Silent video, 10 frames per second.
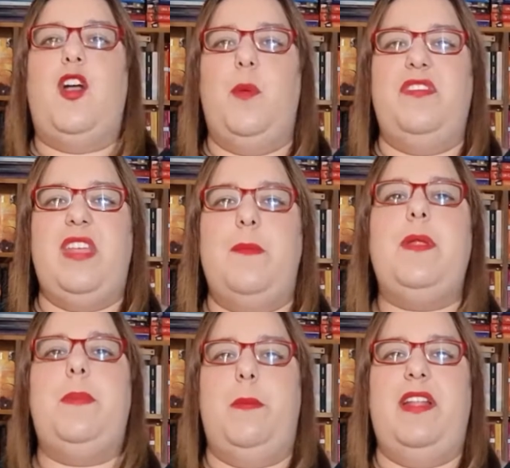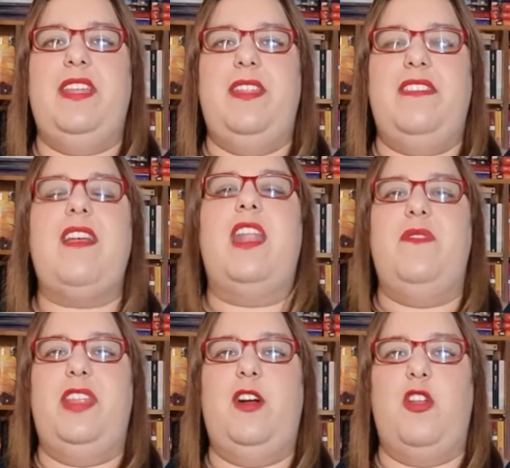Come sempre, prima di iniziare
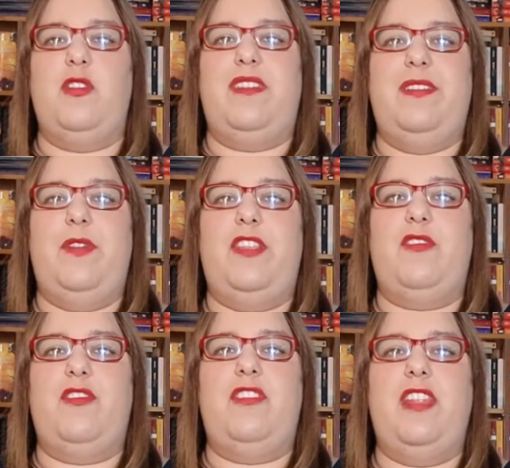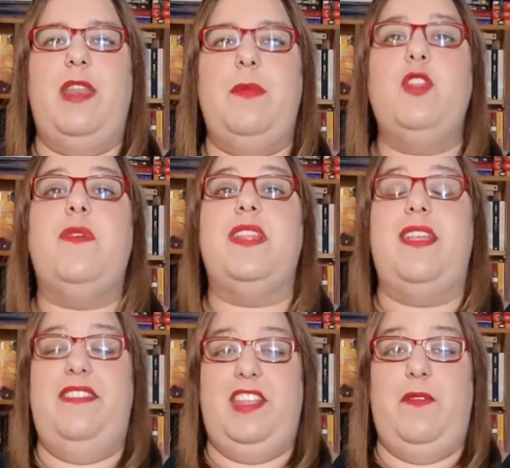vi ricordo che se volete sostenermi dovete
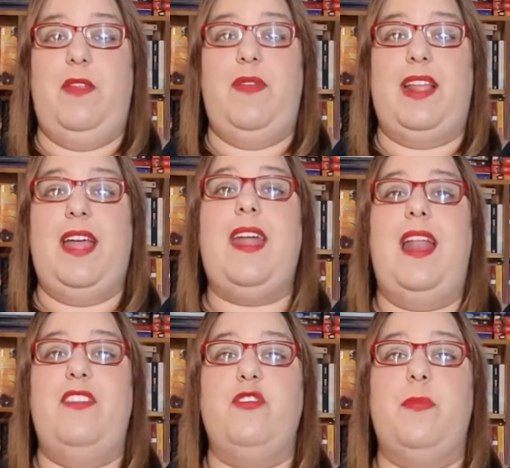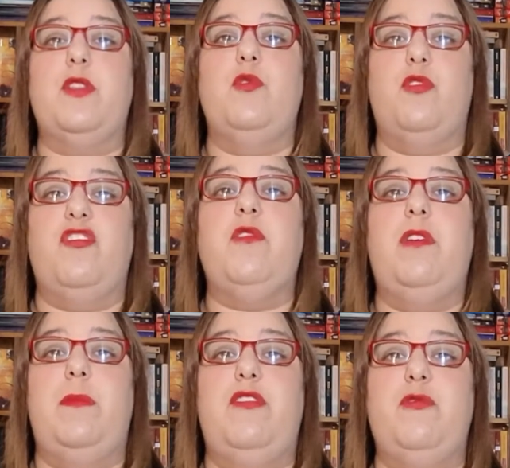iscrivervi al canale e soprattutto
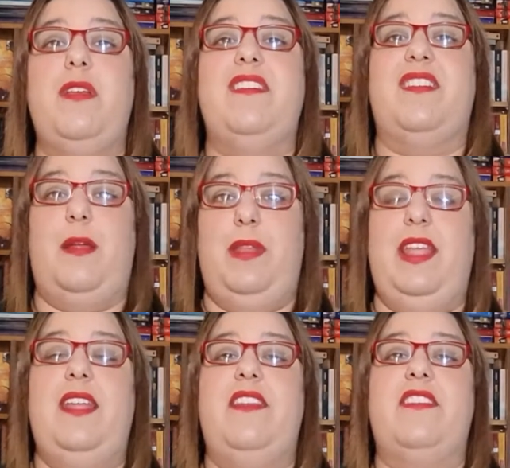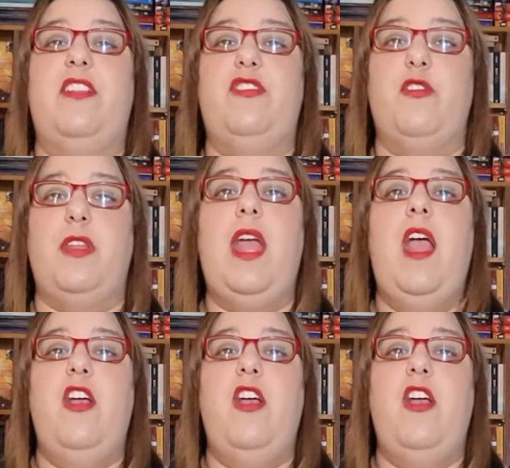seguirmi su Instagram, link in descrizione,